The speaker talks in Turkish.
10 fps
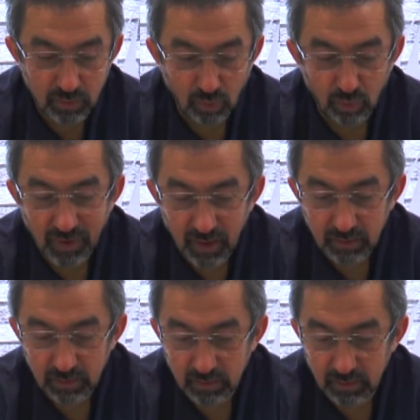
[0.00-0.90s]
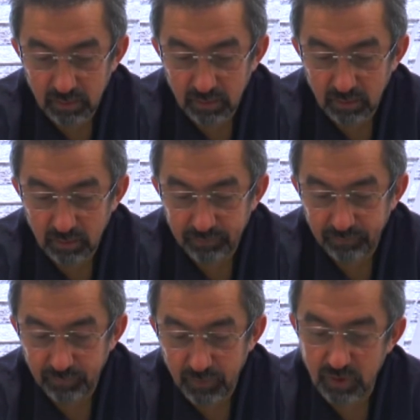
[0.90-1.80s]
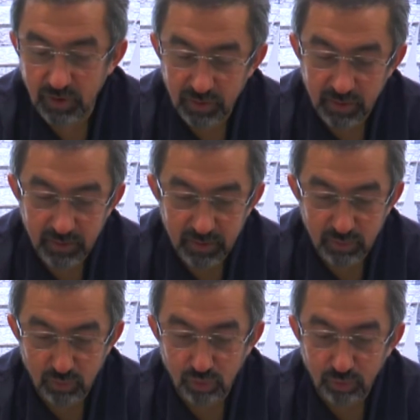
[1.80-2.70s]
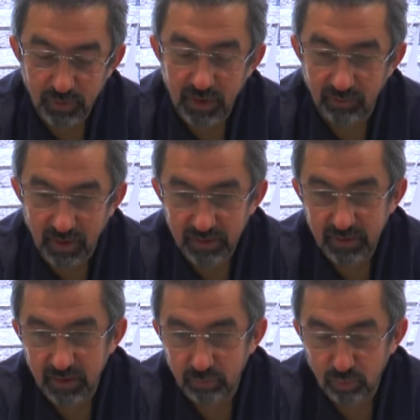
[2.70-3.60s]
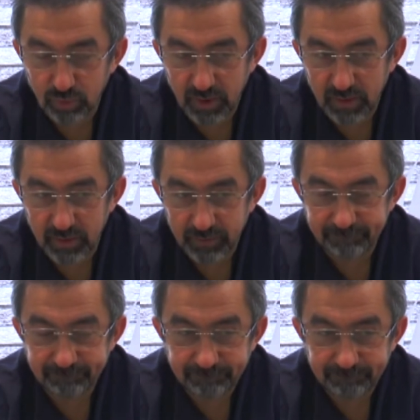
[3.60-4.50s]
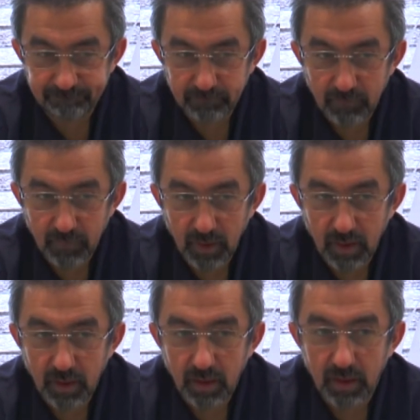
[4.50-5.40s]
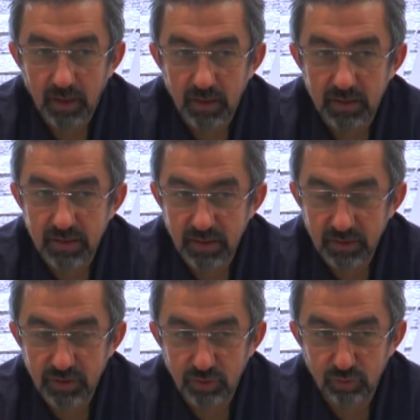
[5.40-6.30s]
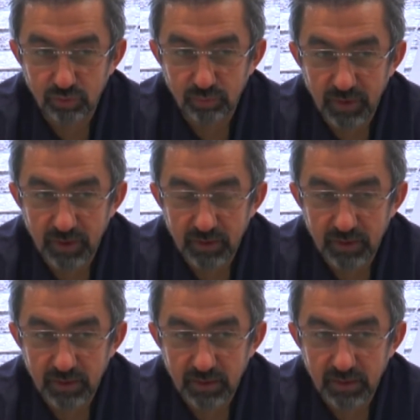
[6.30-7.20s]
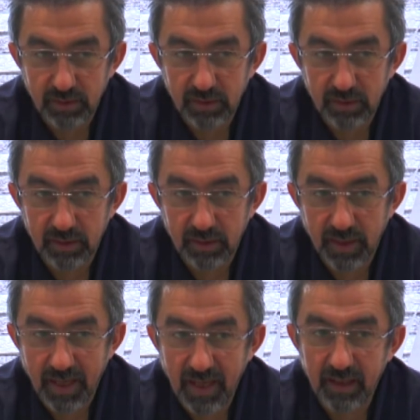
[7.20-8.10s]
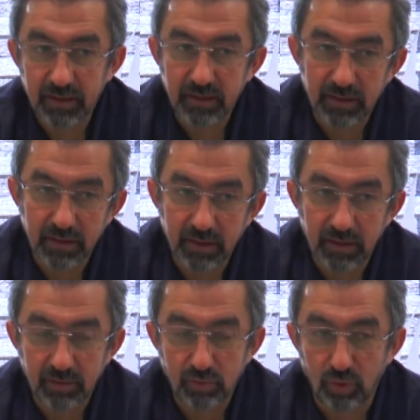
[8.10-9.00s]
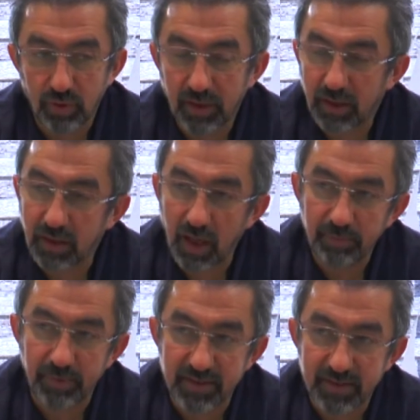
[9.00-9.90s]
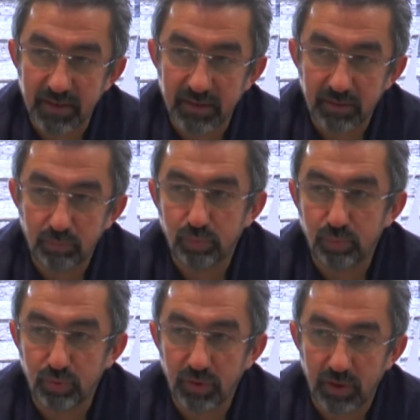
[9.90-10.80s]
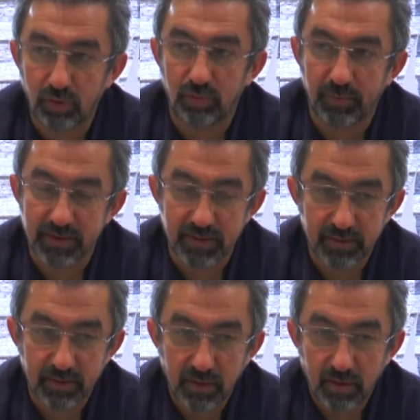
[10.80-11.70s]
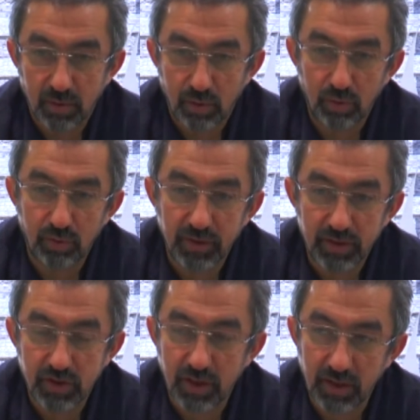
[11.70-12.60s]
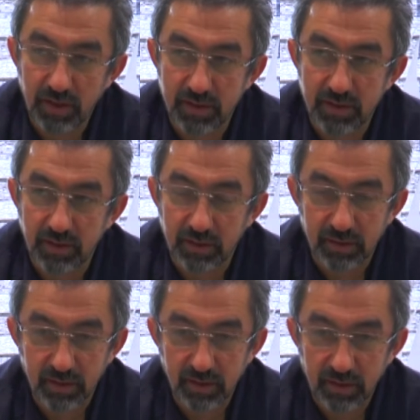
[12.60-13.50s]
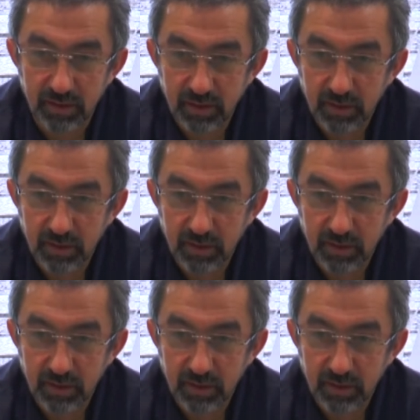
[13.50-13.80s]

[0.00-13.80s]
olağan e, dışı durumlar vardır ki bunlar da e, sıra dışı durumlar e, her koroner kalp hastalığında bu bulgular olmaz. Örneğin şeker hastalarında